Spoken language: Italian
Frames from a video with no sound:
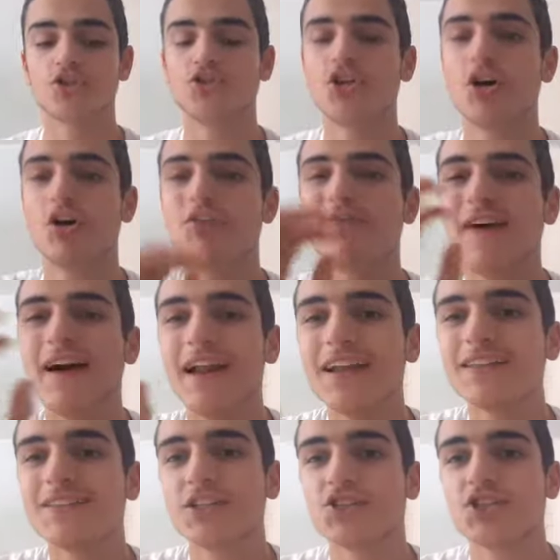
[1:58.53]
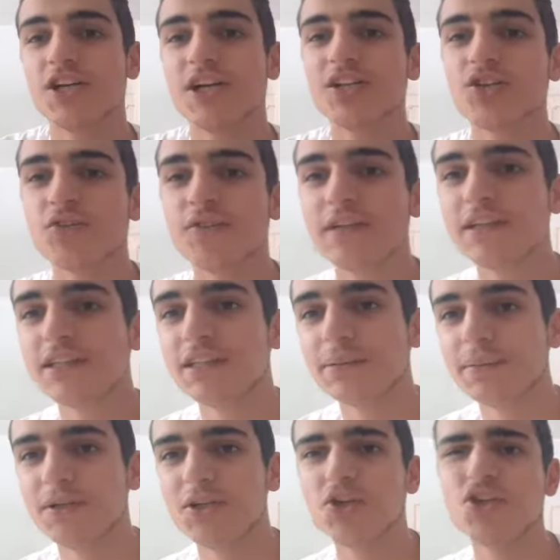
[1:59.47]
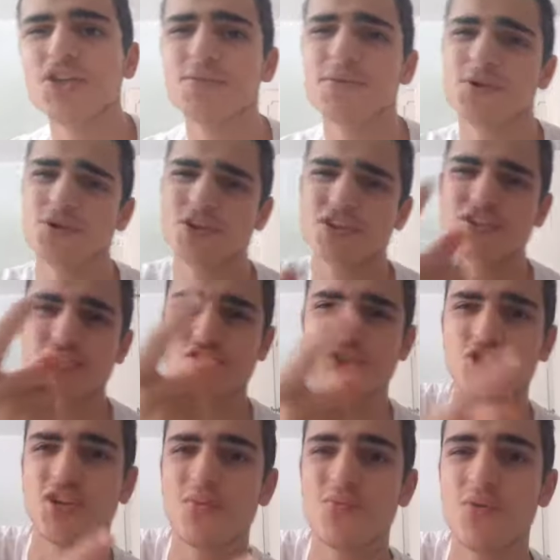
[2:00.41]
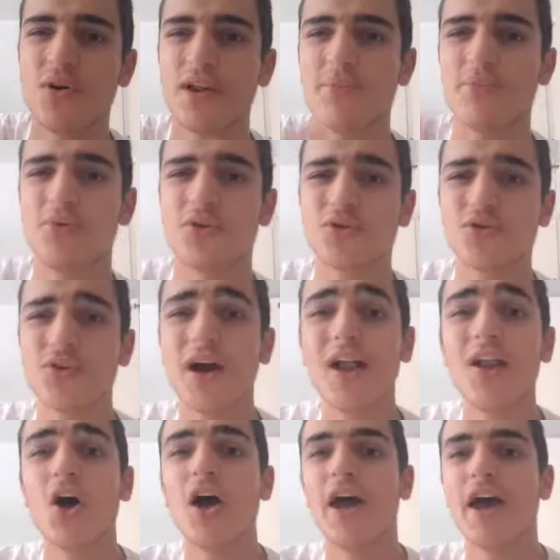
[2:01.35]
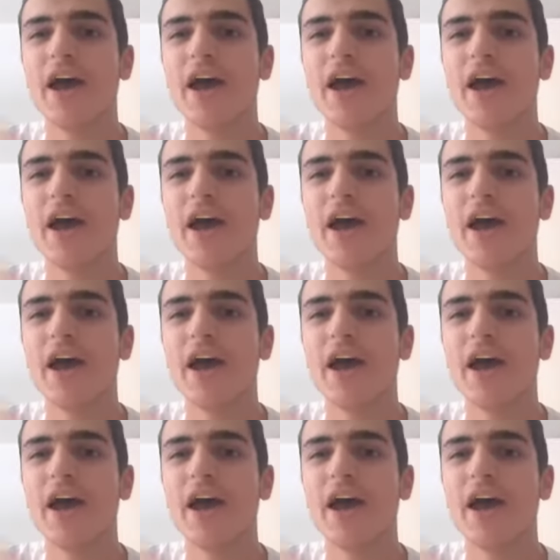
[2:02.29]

Joe Felix 120 milioni per una stagione buona in Portogallo